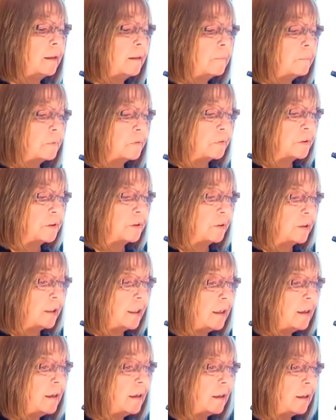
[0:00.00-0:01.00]

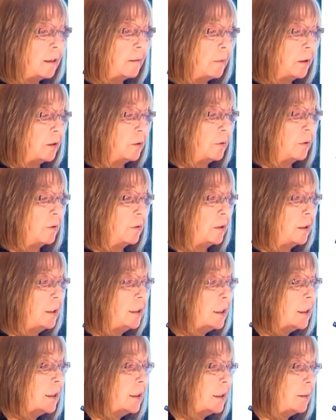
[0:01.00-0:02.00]
profesional a la
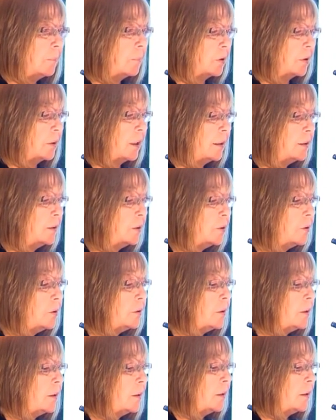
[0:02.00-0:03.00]
microbiología y por tanto
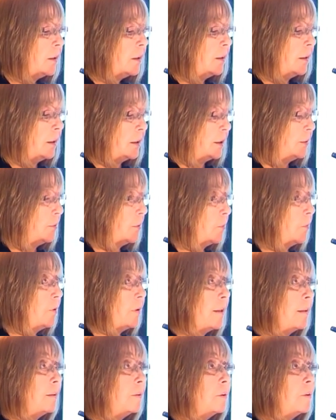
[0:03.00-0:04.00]
la llevo muy
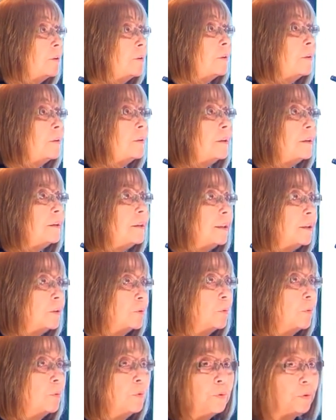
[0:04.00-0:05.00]
dentro. Es
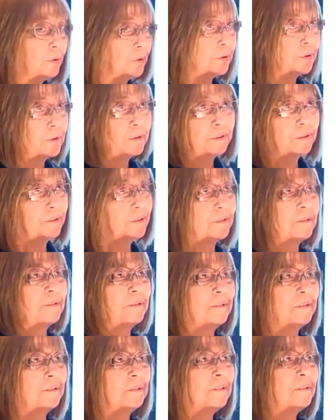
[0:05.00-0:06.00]
un gusto
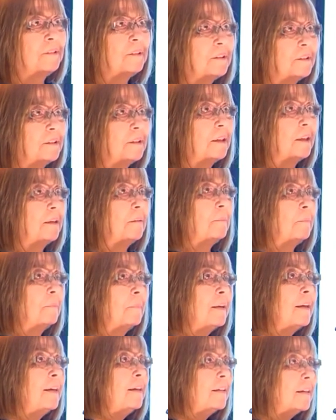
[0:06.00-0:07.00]

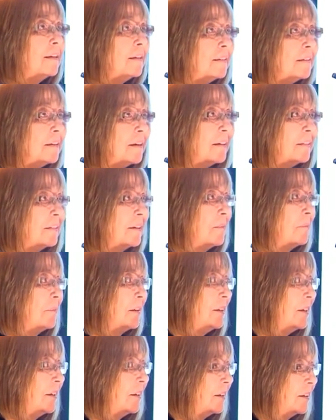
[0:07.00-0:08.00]
intentar
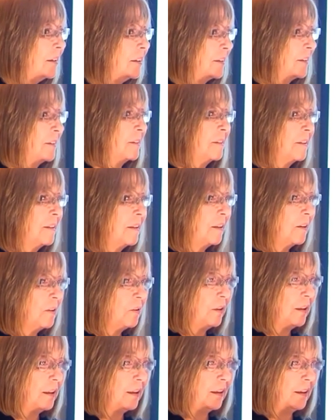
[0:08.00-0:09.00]
transmitirles lo
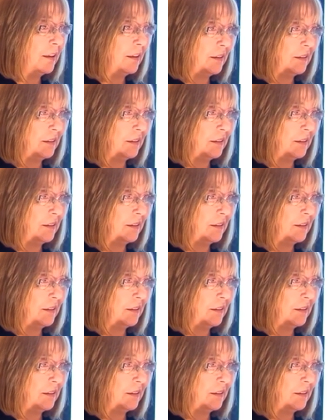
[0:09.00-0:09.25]
que